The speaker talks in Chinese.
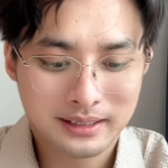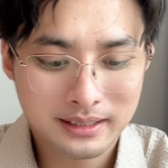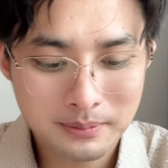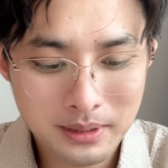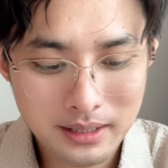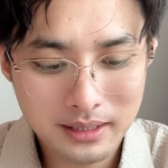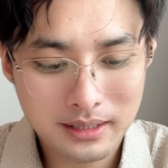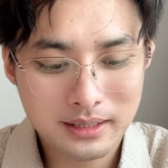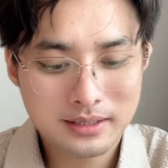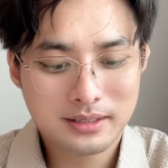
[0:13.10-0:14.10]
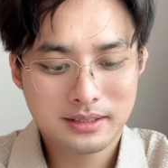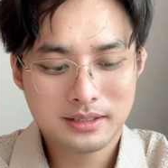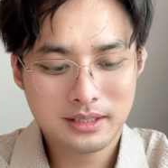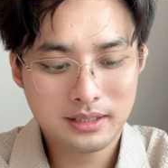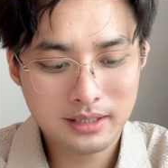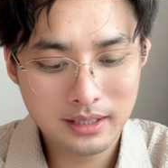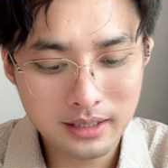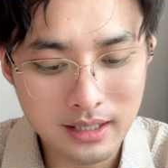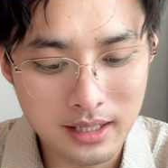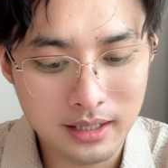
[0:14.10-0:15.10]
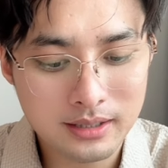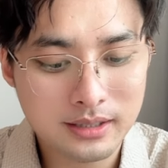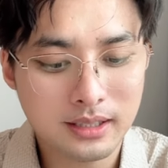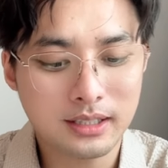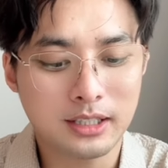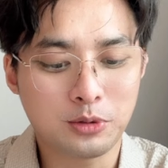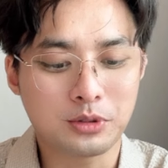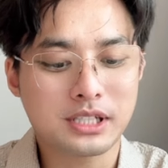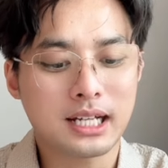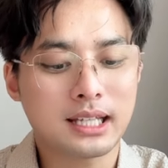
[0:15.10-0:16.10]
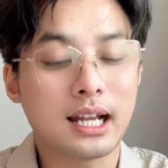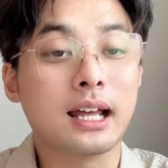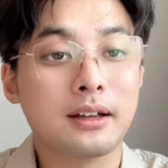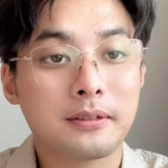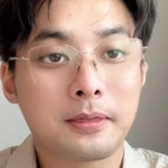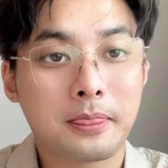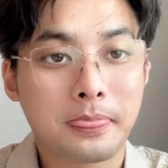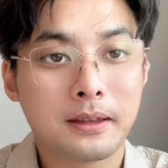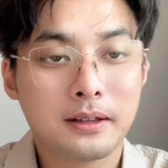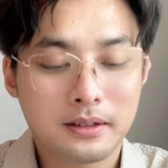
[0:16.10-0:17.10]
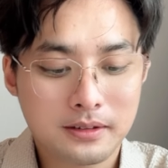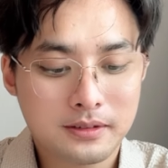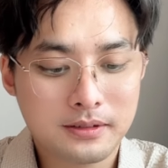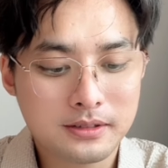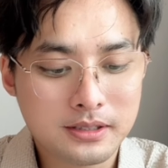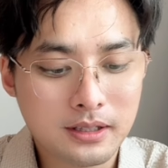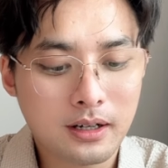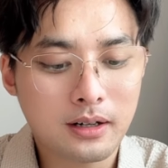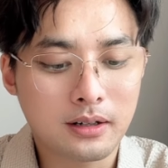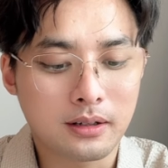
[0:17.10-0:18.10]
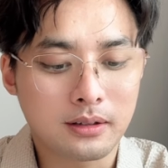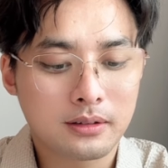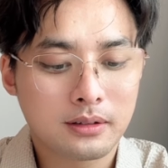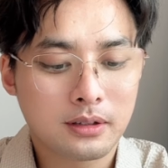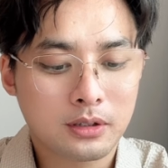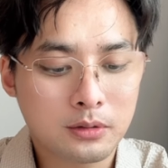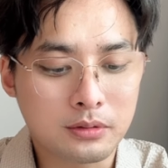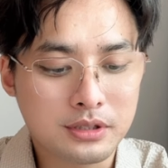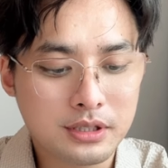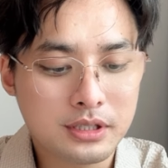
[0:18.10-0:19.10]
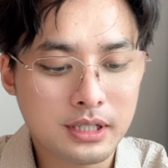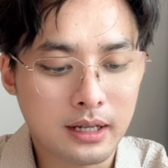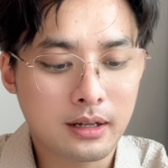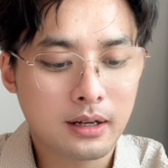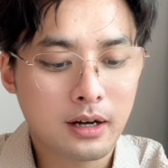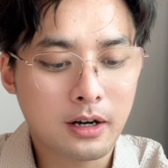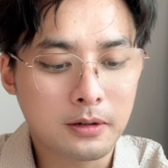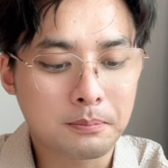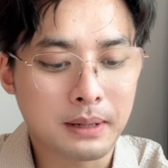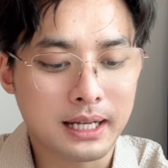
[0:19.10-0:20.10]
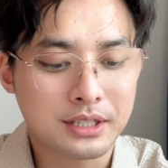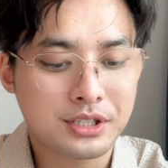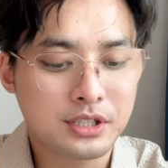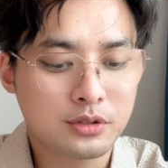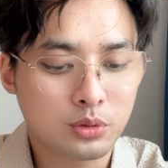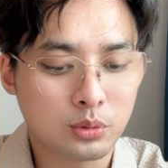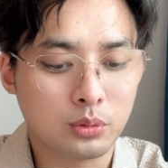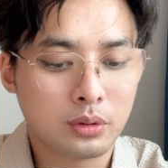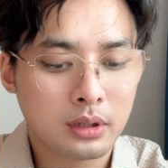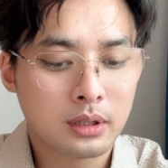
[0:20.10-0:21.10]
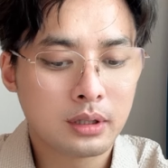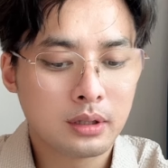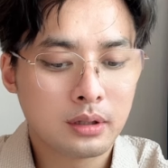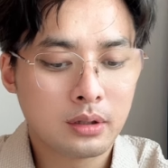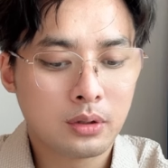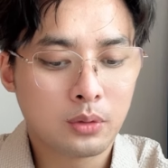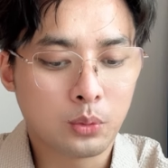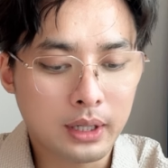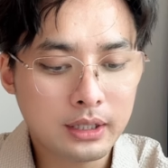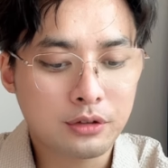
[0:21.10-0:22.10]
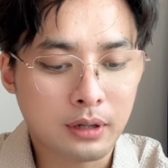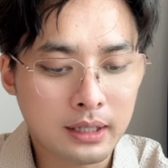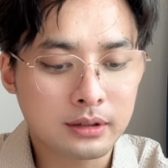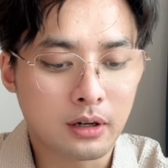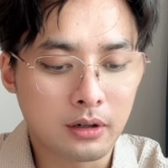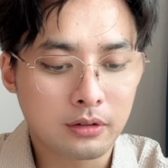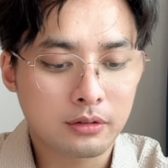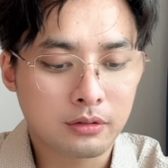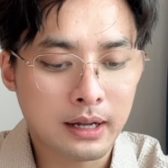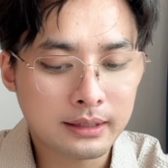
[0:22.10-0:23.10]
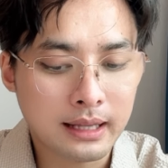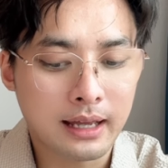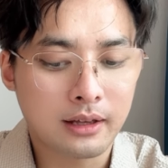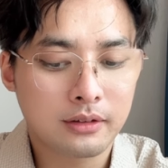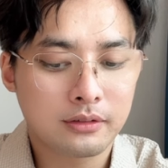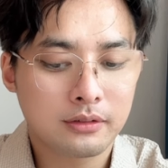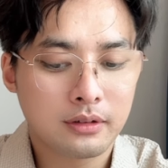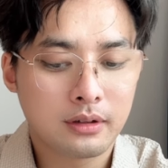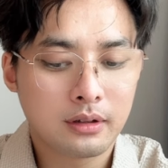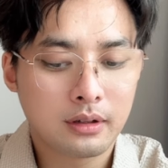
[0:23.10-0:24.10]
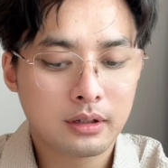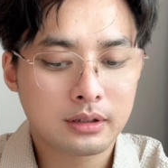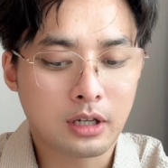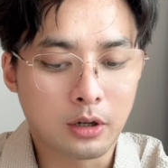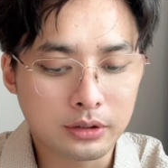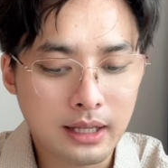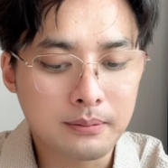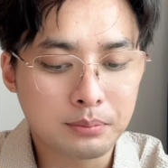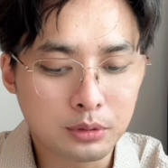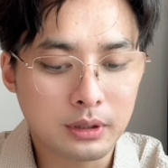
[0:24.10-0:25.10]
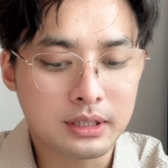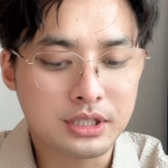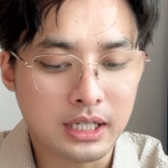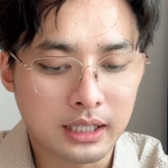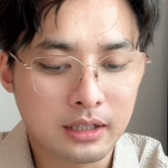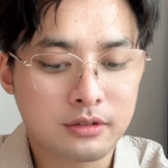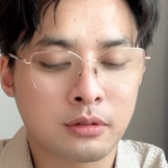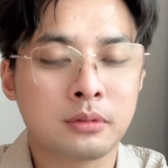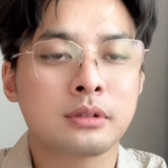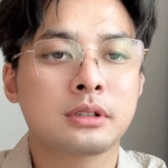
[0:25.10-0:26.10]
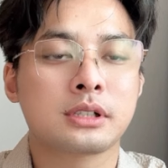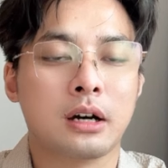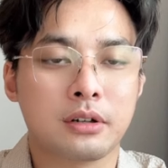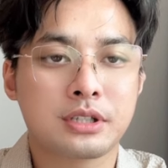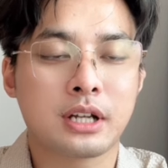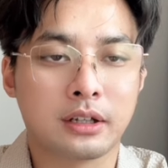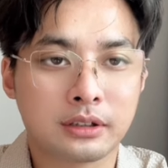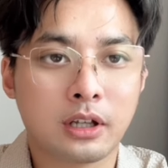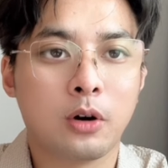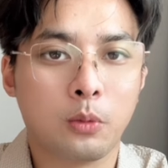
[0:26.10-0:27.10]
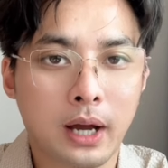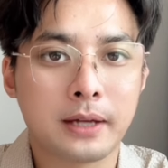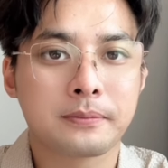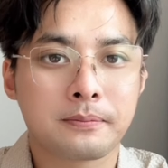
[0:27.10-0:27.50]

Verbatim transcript: 那么今天呢，这个力度加大了，四十二攻击舰二百七十度围全岛全台导弹部队警铃从早响到晚。